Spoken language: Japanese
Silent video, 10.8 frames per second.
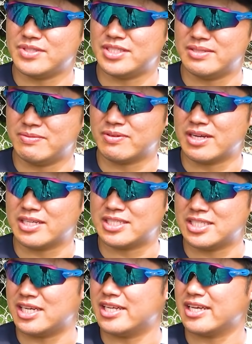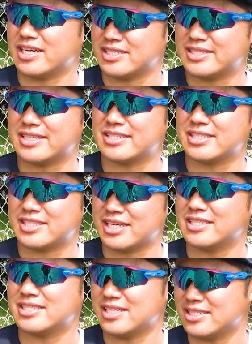自分が試合で活躍した
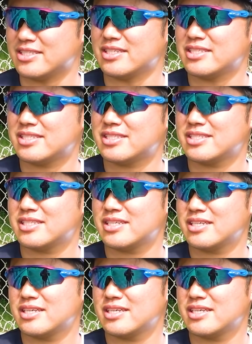い選手です。